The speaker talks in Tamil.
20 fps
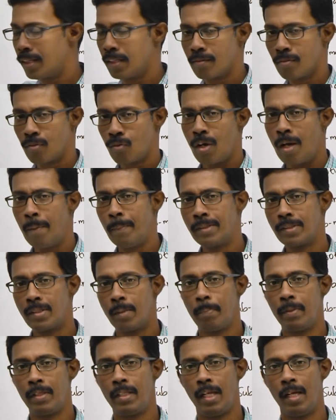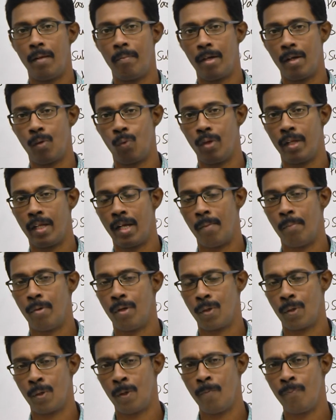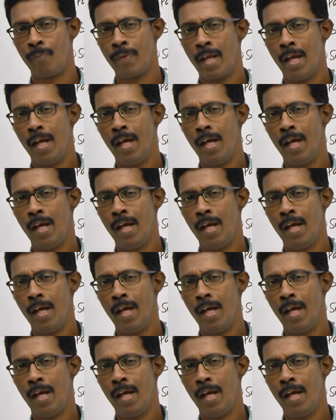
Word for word: செல்ஸ் ஸ்காமஸ் எபித்தீலியம்னா உங்களுக்கு ஞாபகம் இருக்கும்